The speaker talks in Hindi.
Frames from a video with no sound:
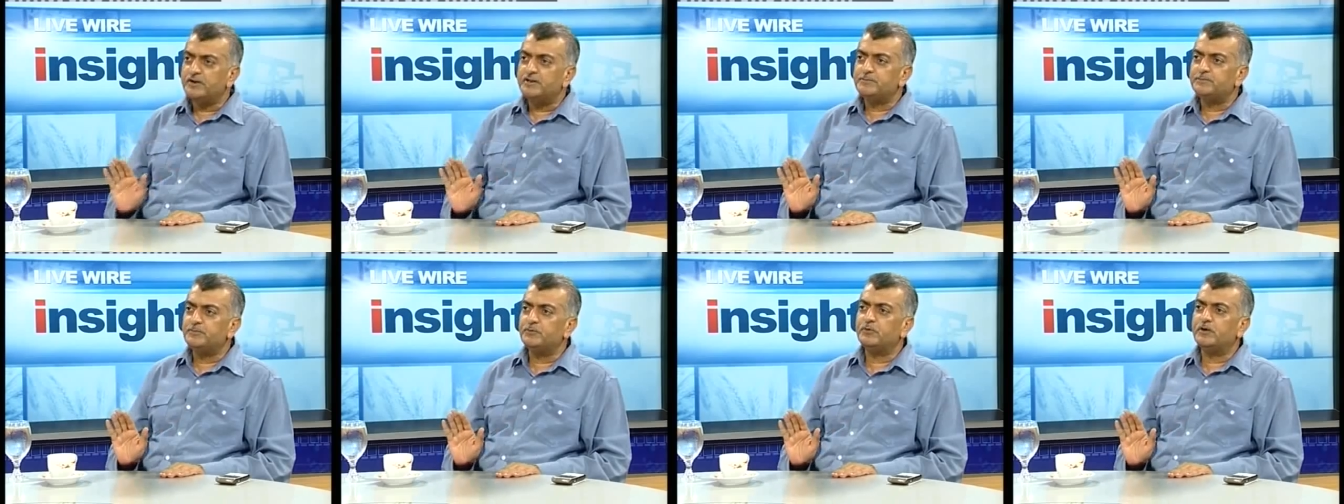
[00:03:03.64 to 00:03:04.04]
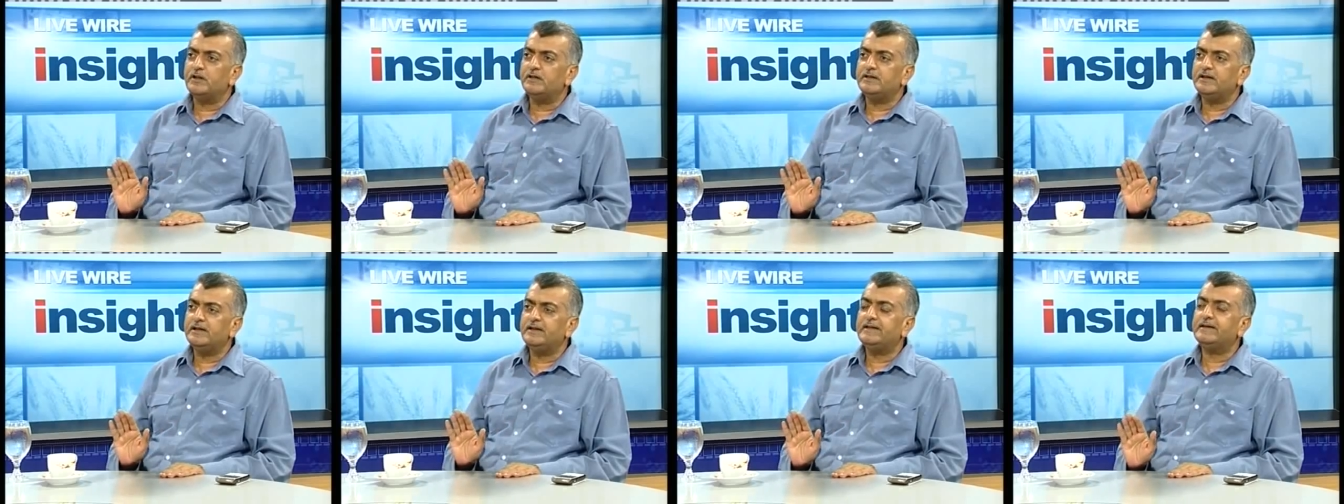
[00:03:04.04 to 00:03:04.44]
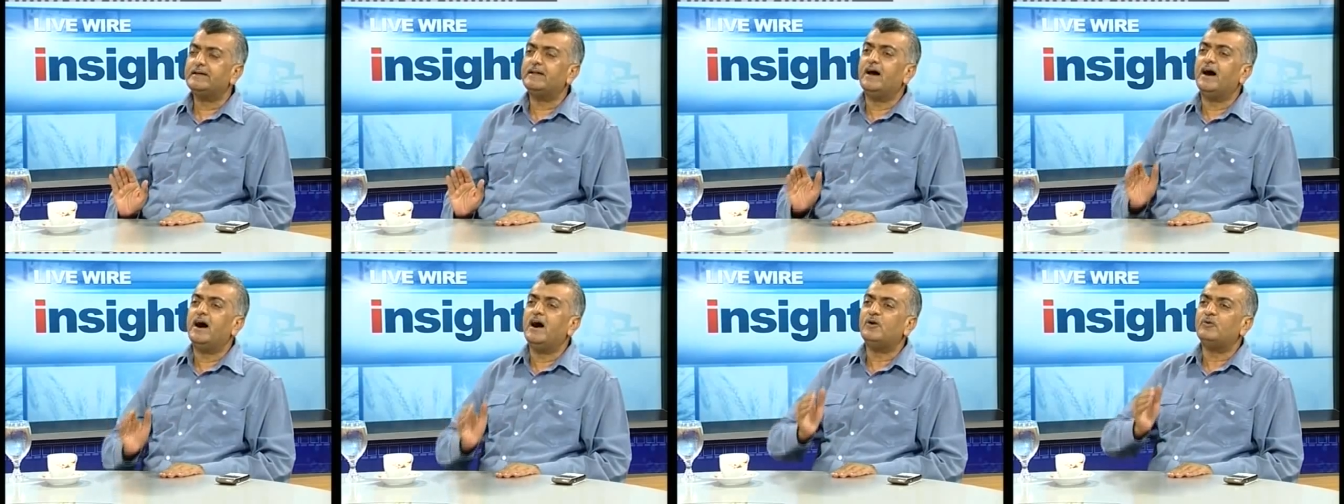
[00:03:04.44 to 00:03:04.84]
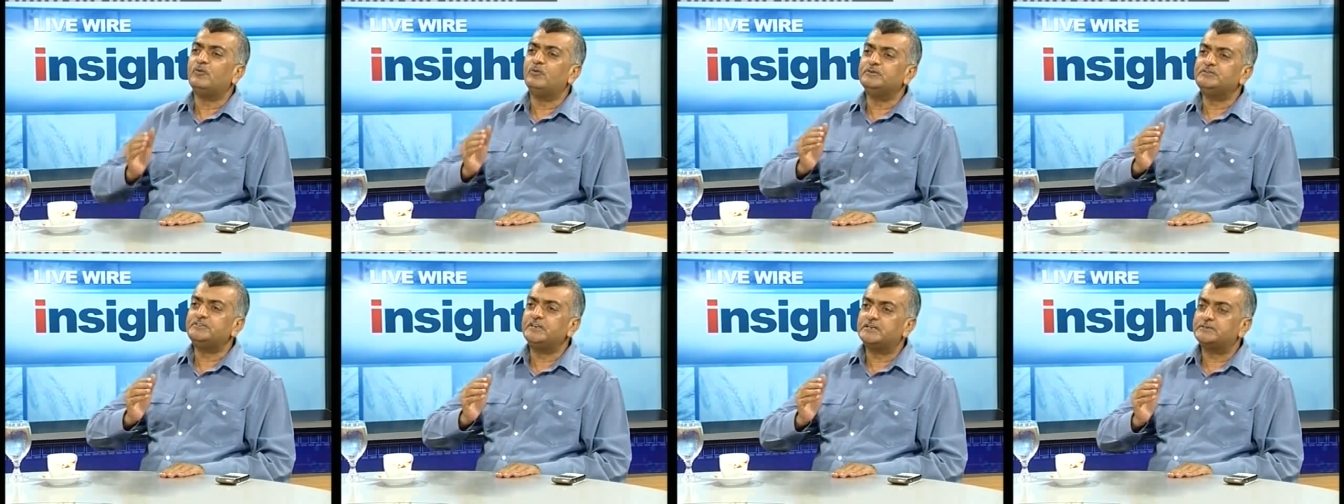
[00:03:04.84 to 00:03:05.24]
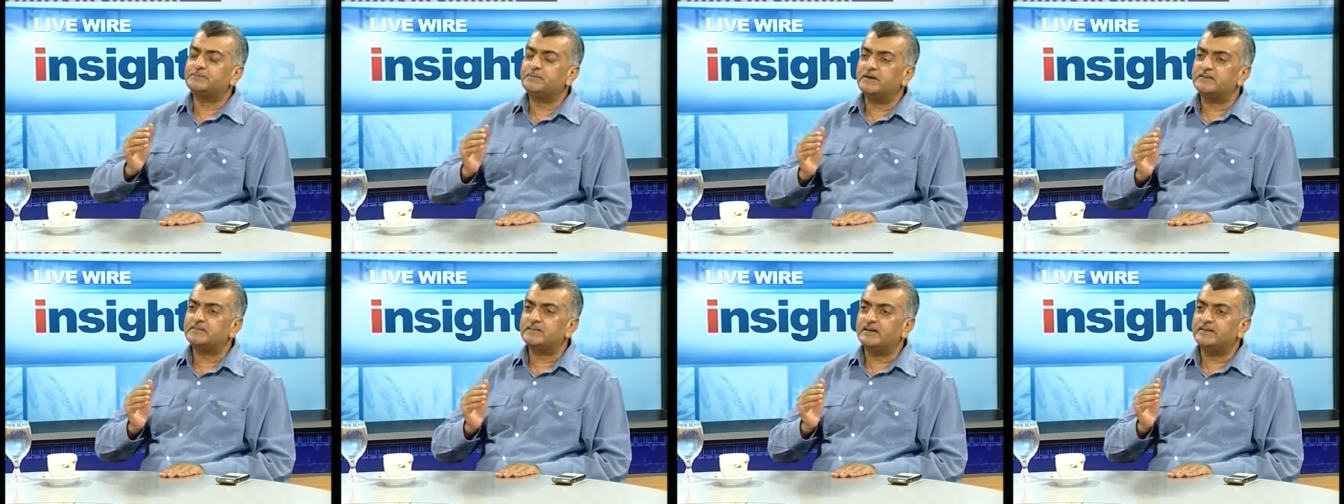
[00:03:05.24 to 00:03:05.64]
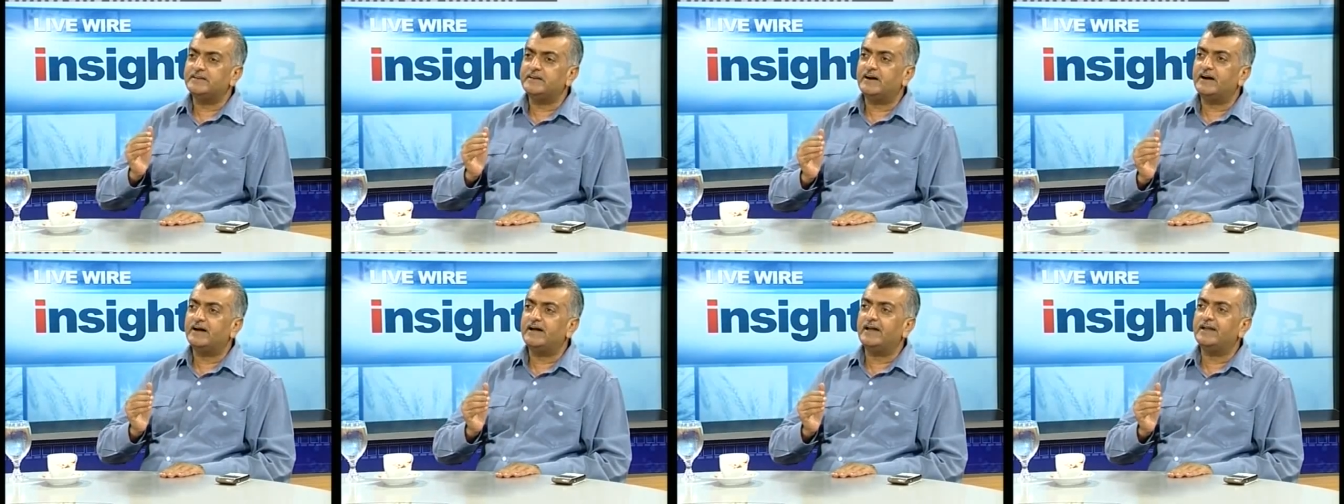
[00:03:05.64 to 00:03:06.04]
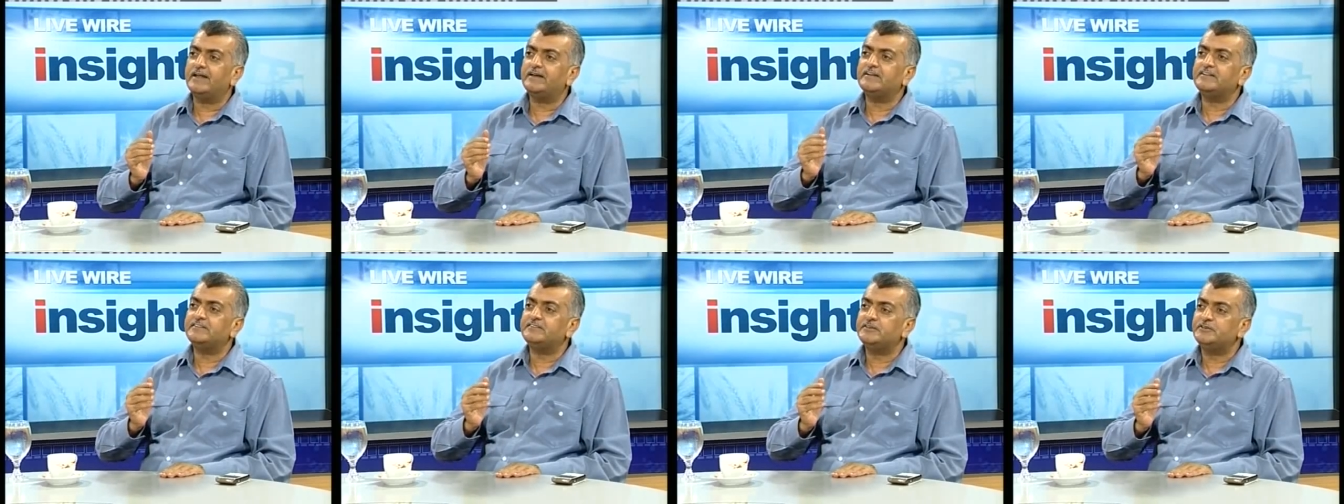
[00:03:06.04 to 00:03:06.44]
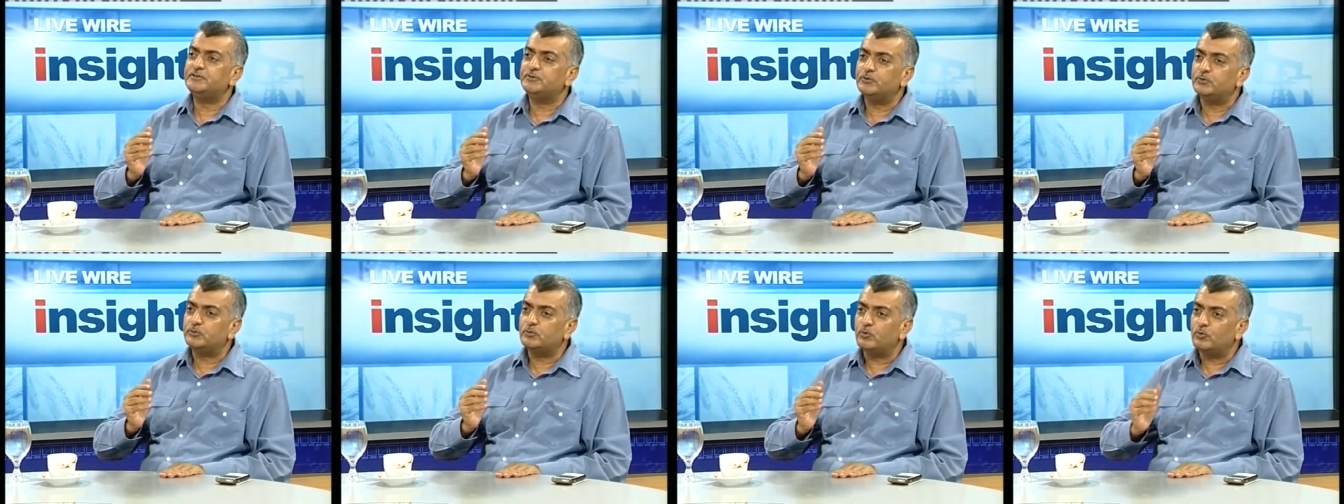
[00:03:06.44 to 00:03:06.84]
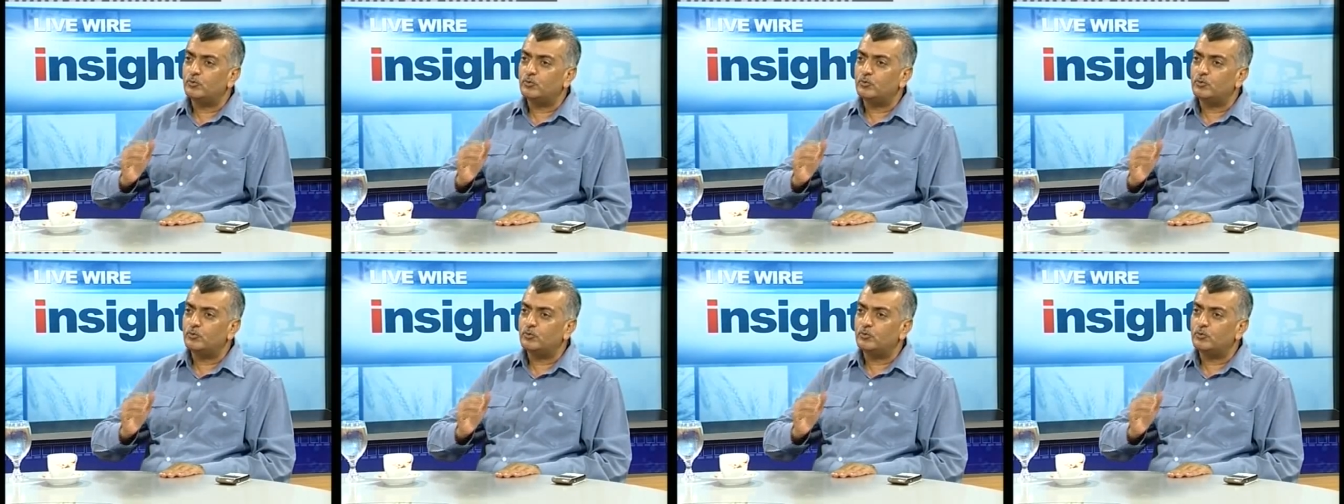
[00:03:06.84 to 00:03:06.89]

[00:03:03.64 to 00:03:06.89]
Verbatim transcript: डिस्प्यूट नहीं है लेकिन हाँ कुछ एक्सपर्ट्स का ये ख्याल है कि इसकी जो